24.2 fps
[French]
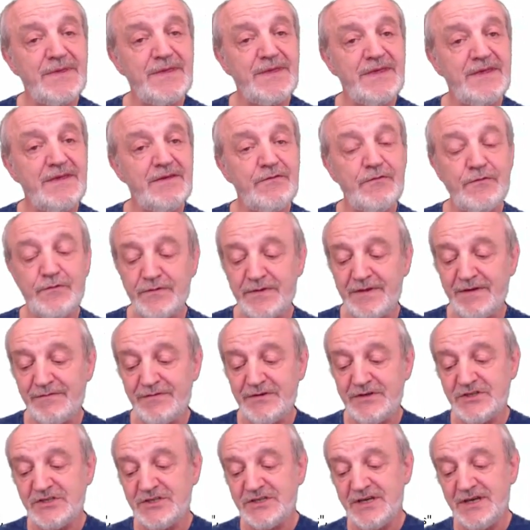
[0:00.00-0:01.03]
qui seront
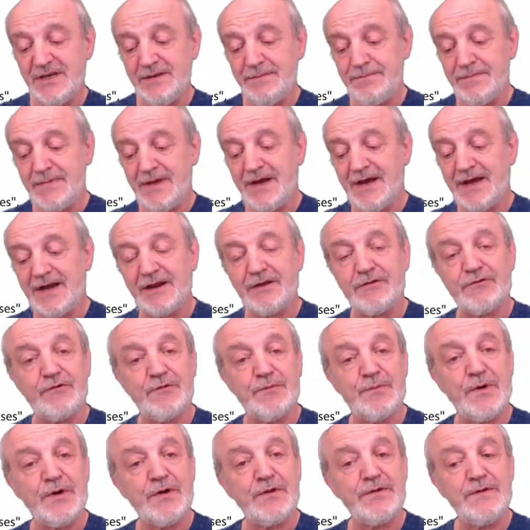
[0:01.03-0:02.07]
affichés à la
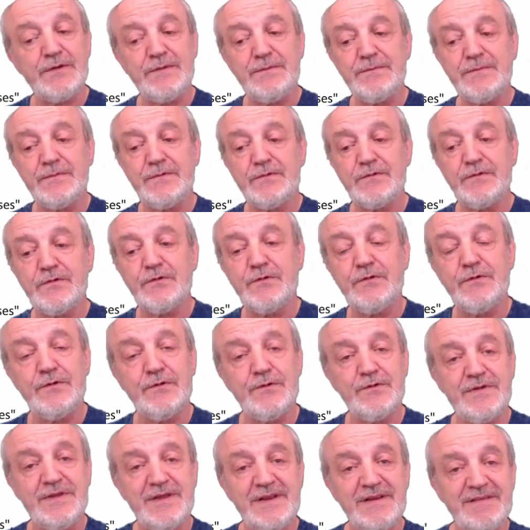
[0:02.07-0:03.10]
demande de
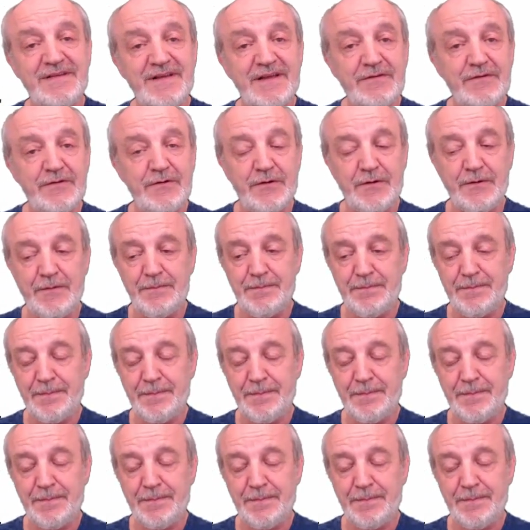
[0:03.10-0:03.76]
l'utilisateur.